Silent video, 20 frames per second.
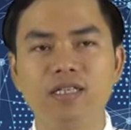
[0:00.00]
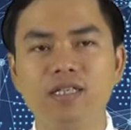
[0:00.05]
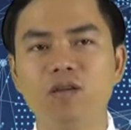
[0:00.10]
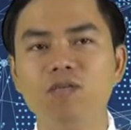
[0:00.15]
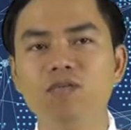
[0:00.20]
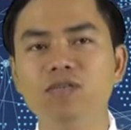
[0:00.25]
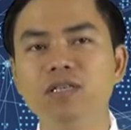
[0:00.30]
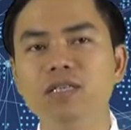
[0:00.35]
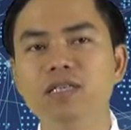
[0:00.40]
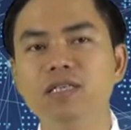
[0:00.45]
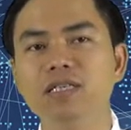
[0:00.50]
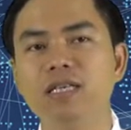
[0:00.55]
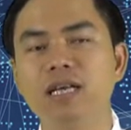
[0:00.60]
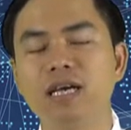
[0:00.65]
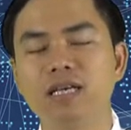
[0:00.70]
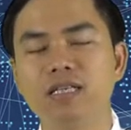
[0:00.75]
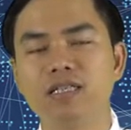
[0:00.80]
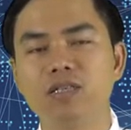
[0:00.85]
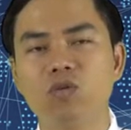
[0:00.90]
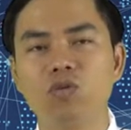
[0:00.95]
giống như
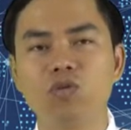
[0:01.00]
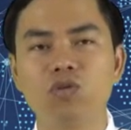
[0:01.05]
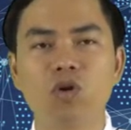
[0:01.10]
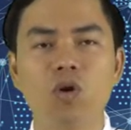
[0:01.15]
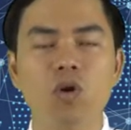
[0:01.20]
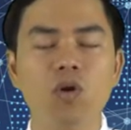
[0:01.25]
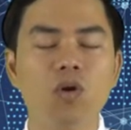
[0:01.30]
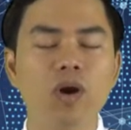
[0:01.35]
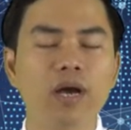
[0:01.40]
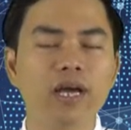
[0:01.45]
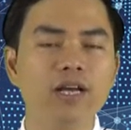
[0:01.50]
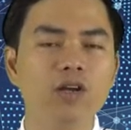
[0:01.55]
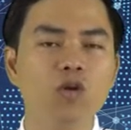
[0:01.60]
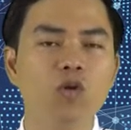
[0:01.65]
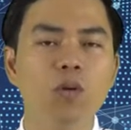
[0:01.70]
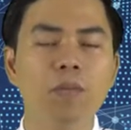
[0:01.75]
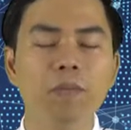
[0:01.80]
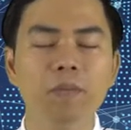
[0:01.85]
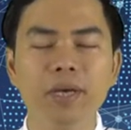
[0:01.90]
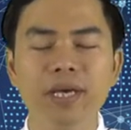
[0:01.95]
là dầu thô hay
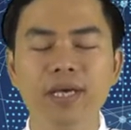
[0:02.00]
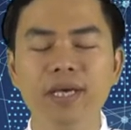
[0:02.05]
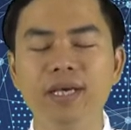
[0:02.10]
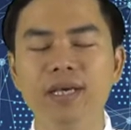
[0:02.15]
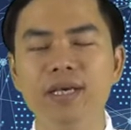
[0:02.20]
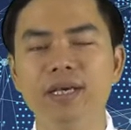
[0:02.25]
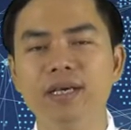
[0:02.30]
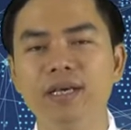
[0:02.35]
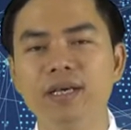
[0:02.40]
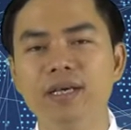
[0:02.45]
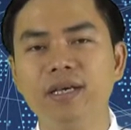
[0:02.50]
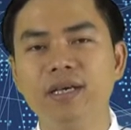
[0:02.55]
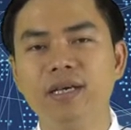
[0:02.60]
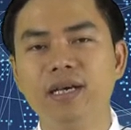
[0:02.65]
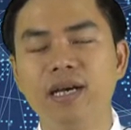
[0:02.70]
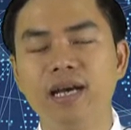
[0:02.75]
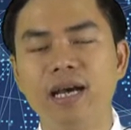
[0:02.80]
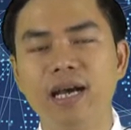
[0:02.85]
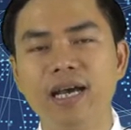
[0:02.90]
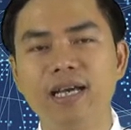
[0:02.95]
lúa mì
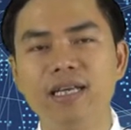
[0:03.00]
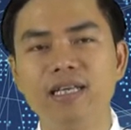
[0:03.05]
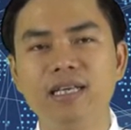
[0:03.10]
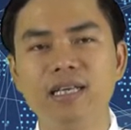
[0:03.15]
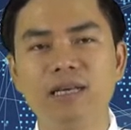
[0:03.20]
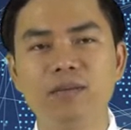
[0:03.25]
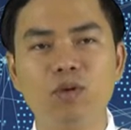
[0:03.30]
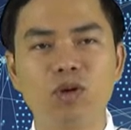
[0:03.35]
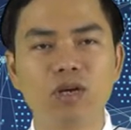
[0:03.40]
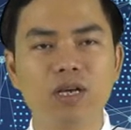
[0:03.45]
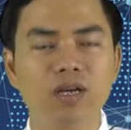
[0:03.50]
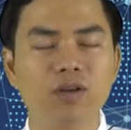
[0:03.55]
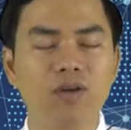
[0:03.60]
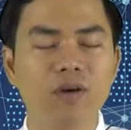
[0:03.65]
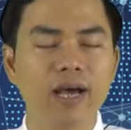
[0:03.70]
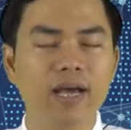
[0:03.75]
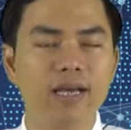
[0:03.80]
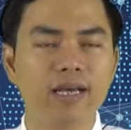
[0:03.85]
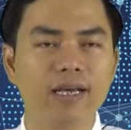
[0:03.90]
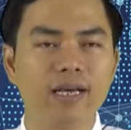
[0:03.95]
à, hay như là một cái
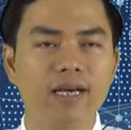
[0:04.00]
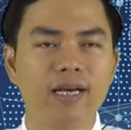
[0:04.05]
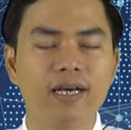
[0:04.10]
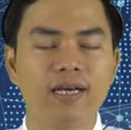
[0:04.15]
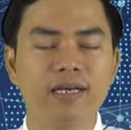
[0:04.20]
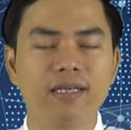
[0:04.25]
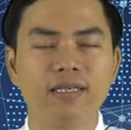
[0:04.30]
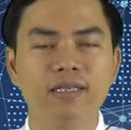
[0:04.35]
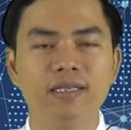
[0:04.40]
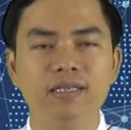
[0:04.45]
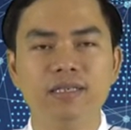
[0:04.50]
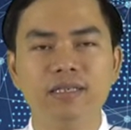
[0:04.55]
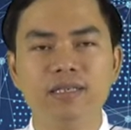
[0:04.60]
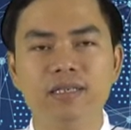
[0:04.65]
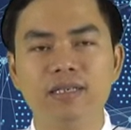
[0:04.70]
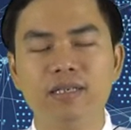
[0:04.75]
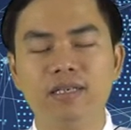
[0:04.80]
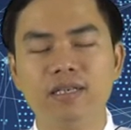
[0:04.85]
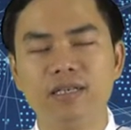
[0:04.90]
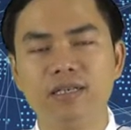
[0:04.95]
loại à,
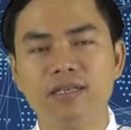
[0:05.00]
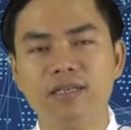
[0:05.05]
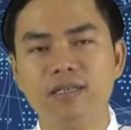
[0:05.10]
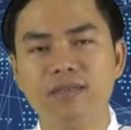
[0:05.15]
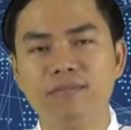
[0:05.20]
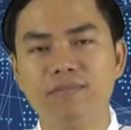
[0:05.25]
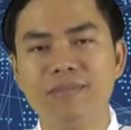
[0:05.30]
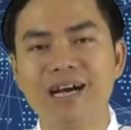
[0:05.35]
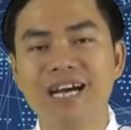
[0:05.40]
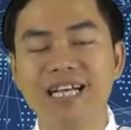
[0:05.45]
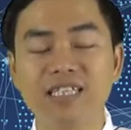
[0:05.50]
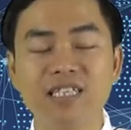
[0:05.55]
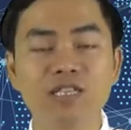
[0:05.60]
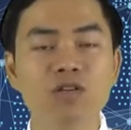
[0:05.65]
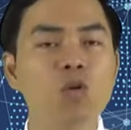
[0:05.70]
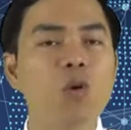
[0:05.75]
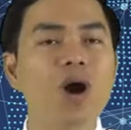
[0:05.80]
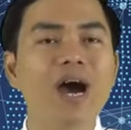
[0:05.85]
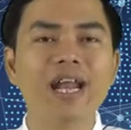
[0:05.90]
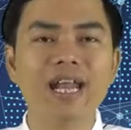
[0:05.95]
à, mã chứng
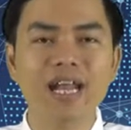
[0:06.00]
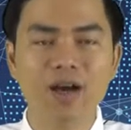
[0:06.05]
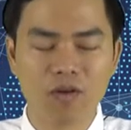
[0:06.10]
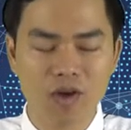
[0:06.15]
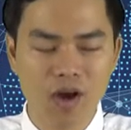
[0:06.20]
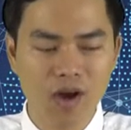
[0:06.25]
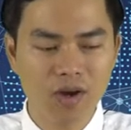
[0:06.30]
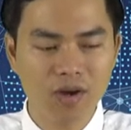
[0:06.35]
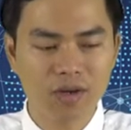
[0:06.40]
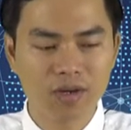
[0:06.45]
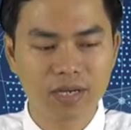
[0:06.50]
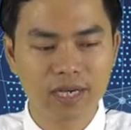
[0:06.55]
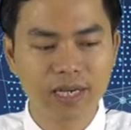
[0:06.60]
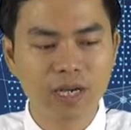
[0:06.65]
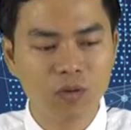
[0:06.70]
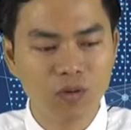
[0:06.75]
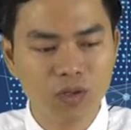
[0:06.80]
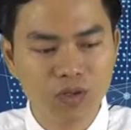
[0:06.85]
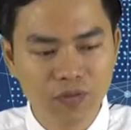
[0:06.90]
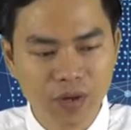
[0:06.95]
khoán nào đó
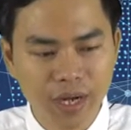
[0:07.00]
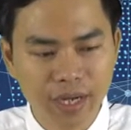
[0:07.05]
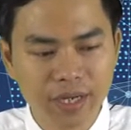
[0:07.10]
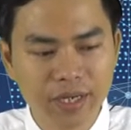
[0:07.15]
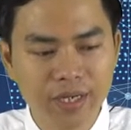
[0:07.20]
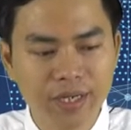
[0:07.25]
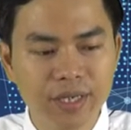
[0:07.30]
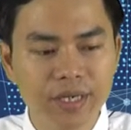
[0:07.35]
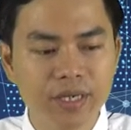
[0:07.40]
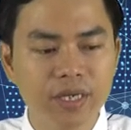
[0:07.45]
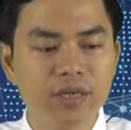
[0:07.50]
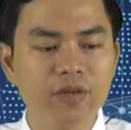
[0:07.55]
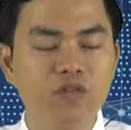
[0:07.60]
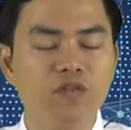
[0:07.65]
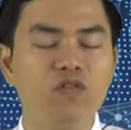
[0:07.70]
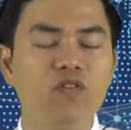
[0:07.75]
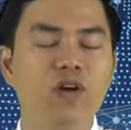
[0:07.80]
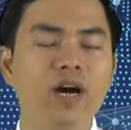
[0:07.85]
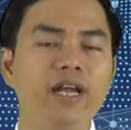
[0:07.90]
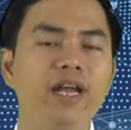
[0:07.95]
kiểu như vậy
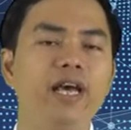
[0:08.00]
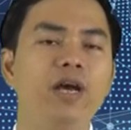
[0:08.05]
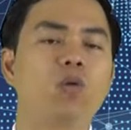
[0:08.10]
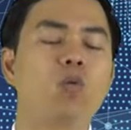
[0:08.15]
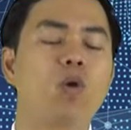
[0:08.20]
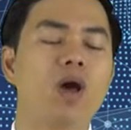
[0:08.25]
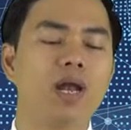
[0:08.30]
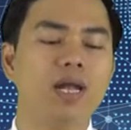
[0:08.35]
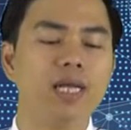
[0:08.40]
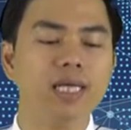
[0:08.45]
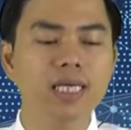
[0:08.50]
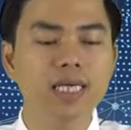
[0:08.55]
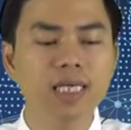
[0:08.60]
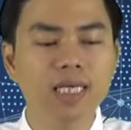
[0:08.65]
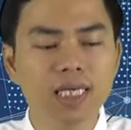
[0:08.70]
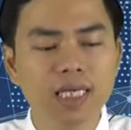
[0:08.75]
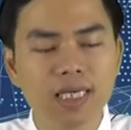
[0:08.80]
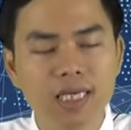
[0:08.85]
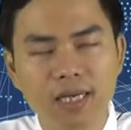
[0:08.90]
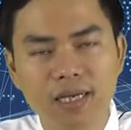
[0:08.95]
và để quản lý
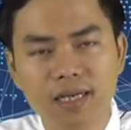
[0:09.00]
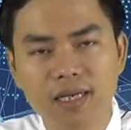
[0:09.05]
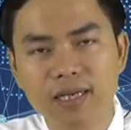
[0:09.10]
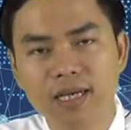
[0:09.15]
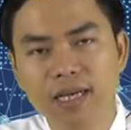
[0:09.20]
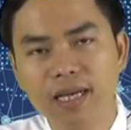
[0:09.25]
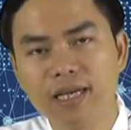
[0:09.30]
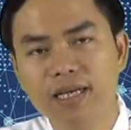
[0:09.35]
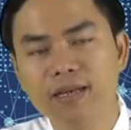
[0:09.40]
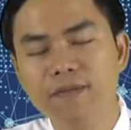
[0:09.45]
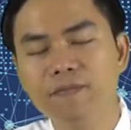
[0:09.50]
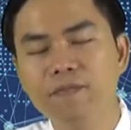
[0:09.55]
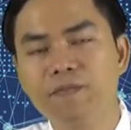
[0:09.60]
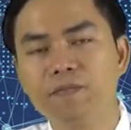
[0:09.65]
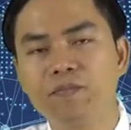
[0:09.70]
à, cái